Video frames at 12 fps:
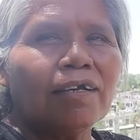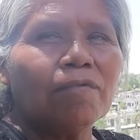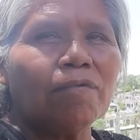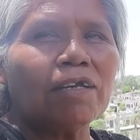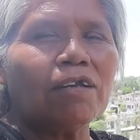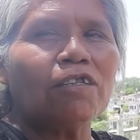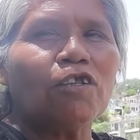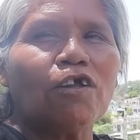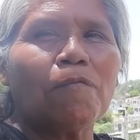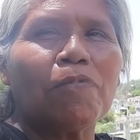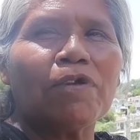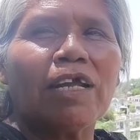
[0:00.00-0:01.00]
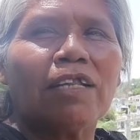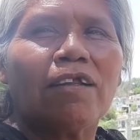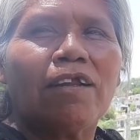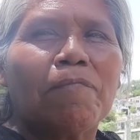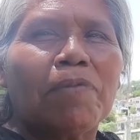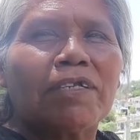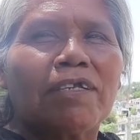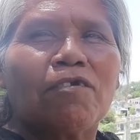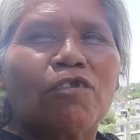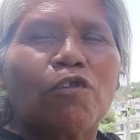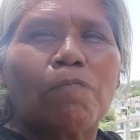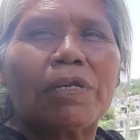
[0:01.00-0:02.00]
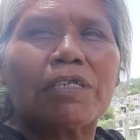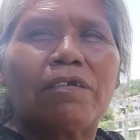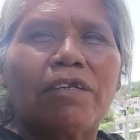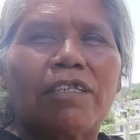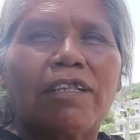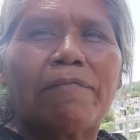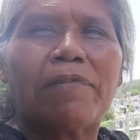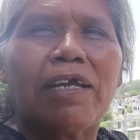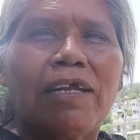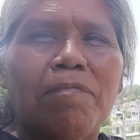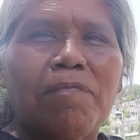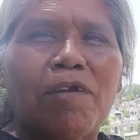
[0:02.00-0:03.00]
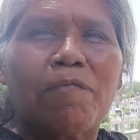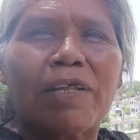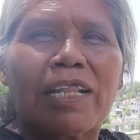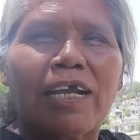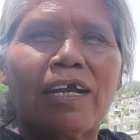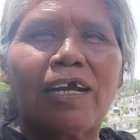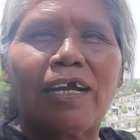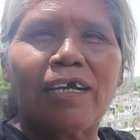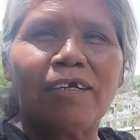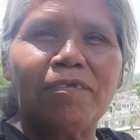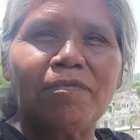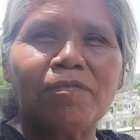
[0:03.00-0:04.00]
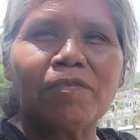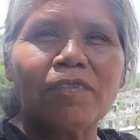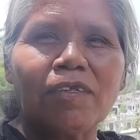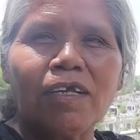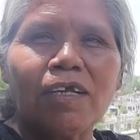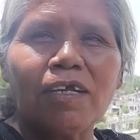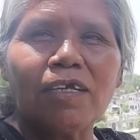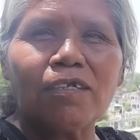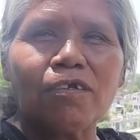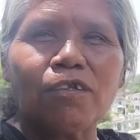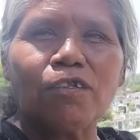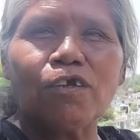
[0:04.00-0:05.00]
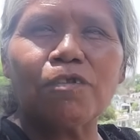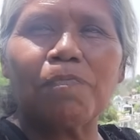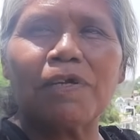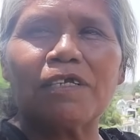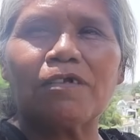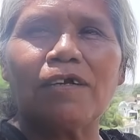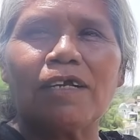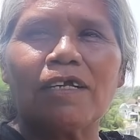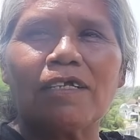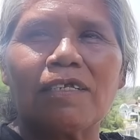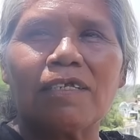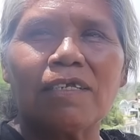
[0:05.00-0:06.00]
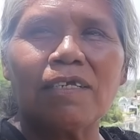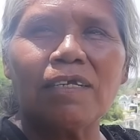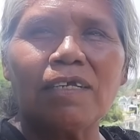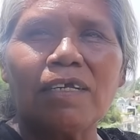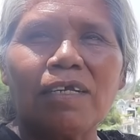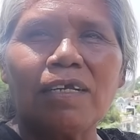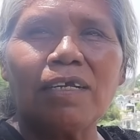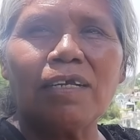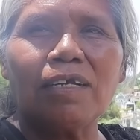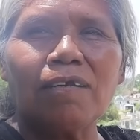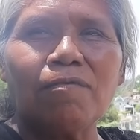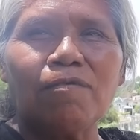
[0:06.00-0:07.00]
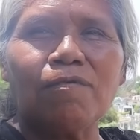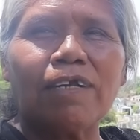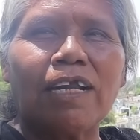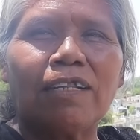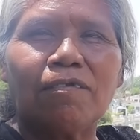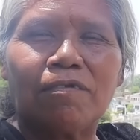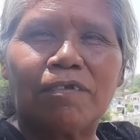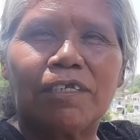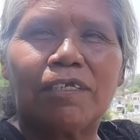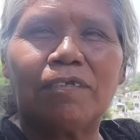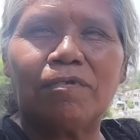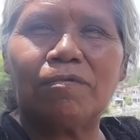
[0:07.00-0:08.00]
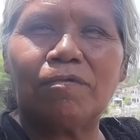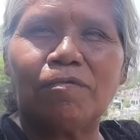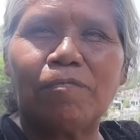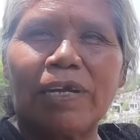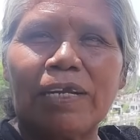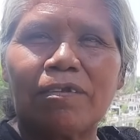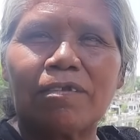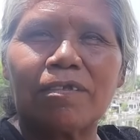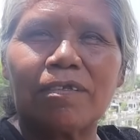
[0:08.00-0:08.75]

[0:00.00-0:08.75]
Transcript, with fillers: Bueno, estoy apoyando a la persona, a otra persona también, no me deja. Son dos personas. Ajá. Uno grande, uno menos.